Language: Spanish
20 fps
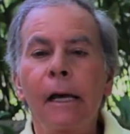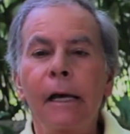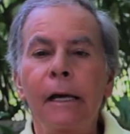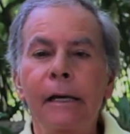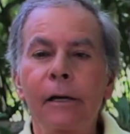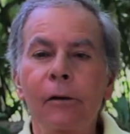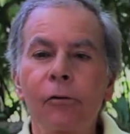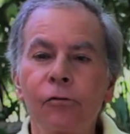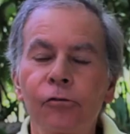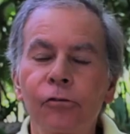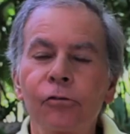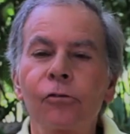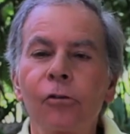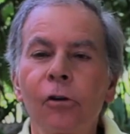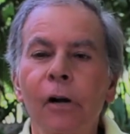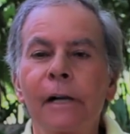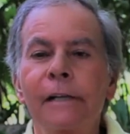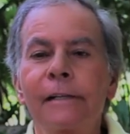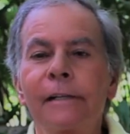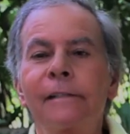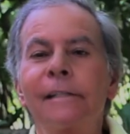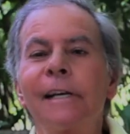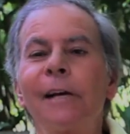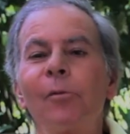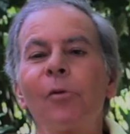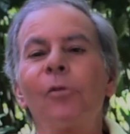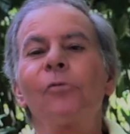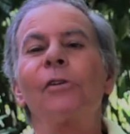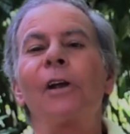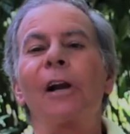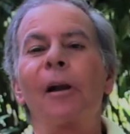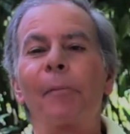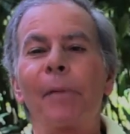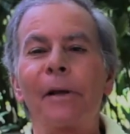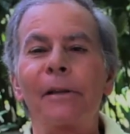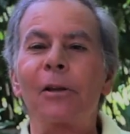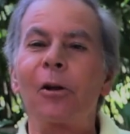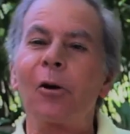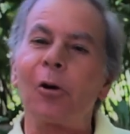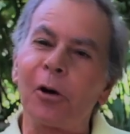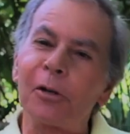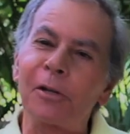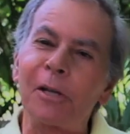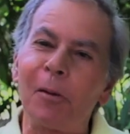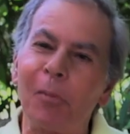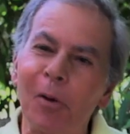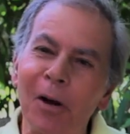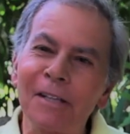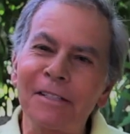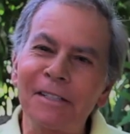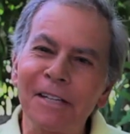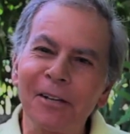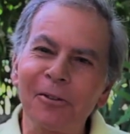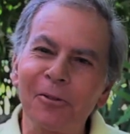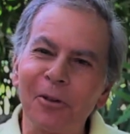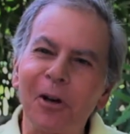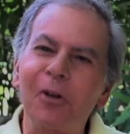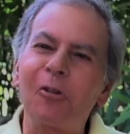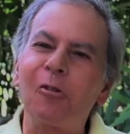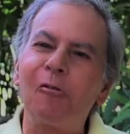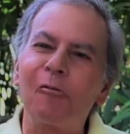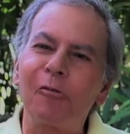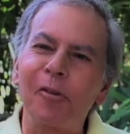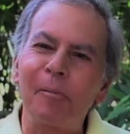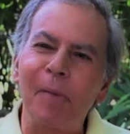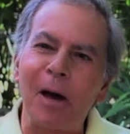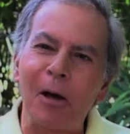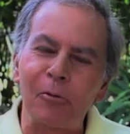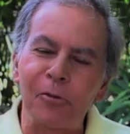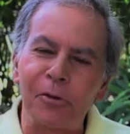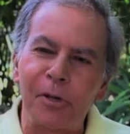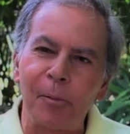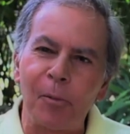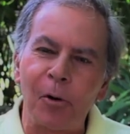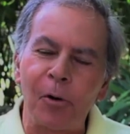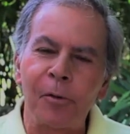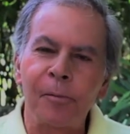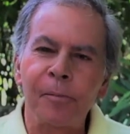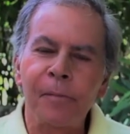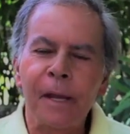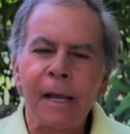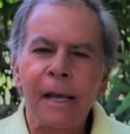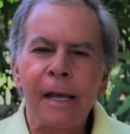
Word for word: en que nosotros lo rechacemos, de repente lo que estamos haciendo es confirmar un temor.